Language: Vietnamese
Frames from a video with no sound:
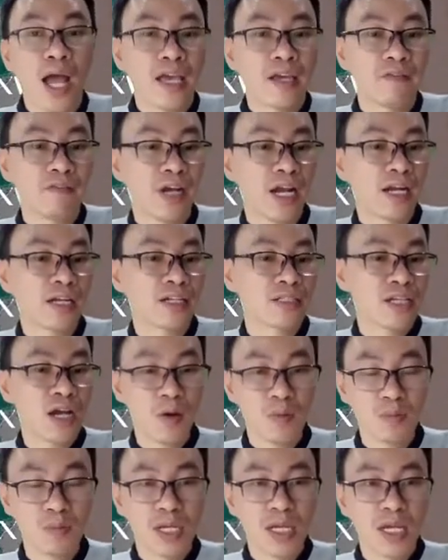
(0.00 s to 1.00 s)
ngoài và đằng
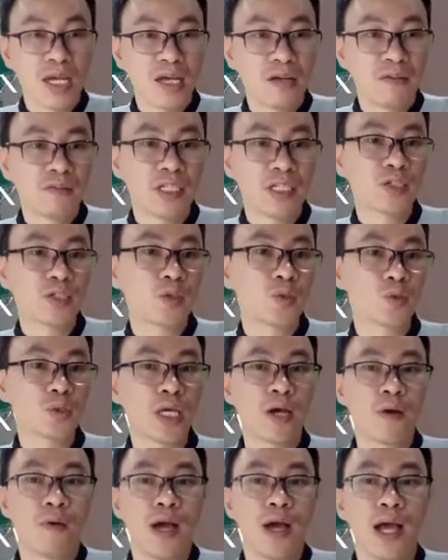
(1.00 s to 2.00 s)
trong vậy thì
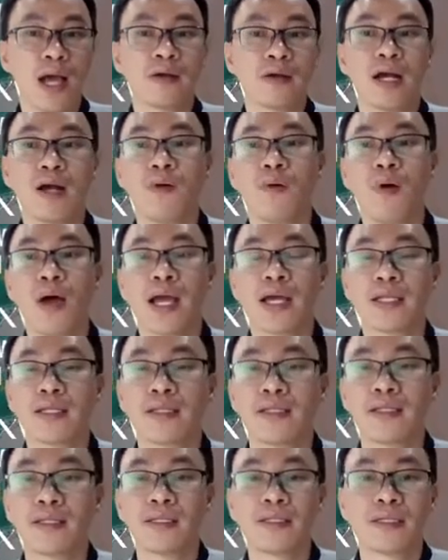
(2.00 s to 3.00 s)
cụ thể hóa và đằng ngoài
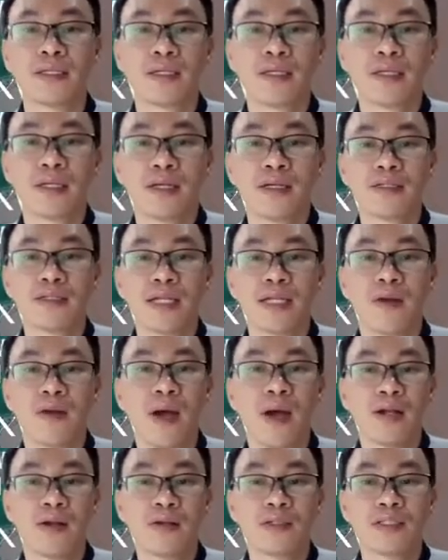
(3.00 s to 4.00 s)
thì
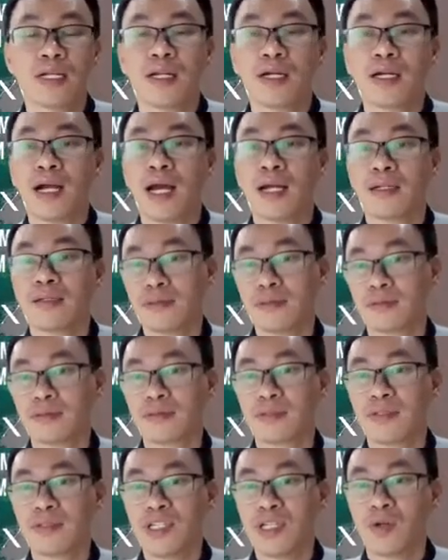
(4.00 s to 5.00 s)
giai đoạn nó rất là ngắn
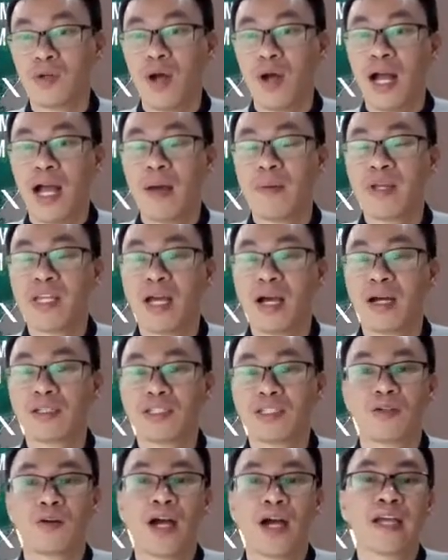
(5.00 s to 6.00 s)
chỉ khoảng 20
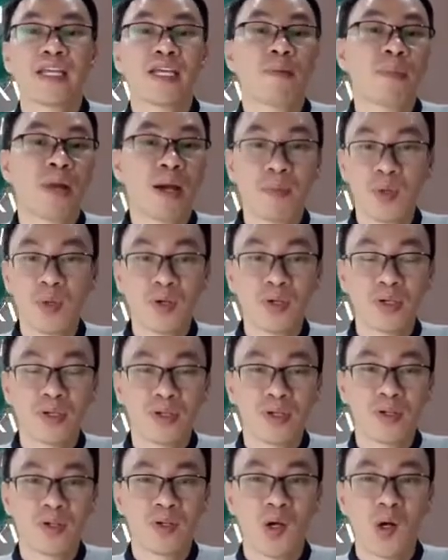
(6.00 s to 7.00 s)
à, chỉ có 25 năm thôi
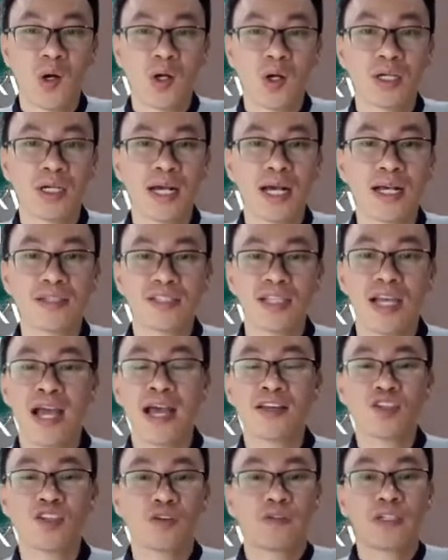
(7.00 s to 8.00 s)
nó khác
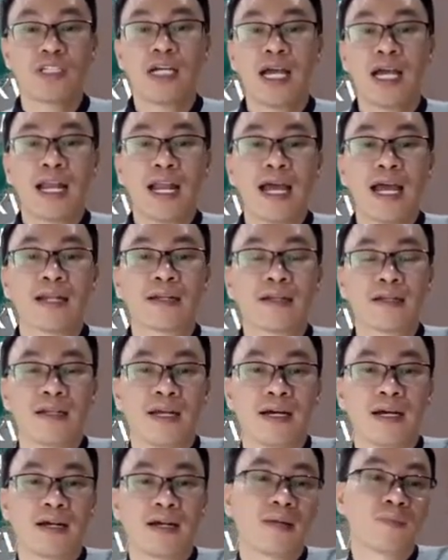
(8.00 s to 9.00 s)
xa so với người Hà Lan
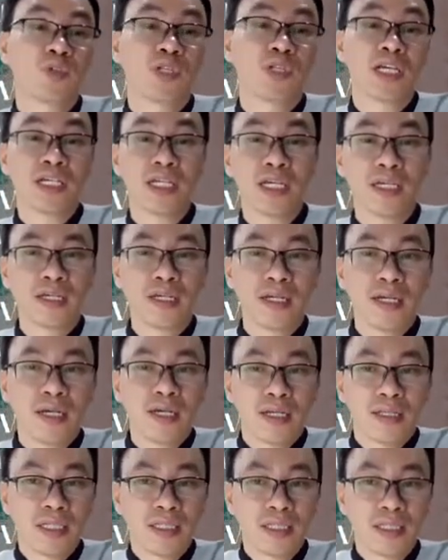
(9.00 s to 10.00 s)
là gần một thế kỷ
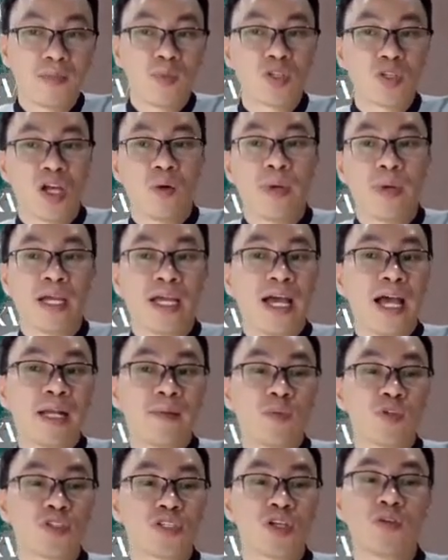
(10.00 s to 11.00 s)
thì từ
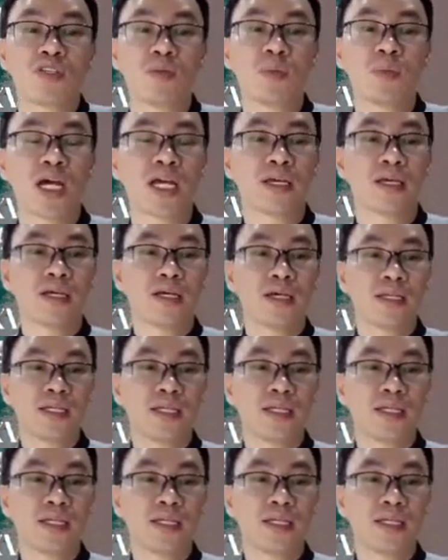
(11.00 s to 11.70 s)
1672 đến 1697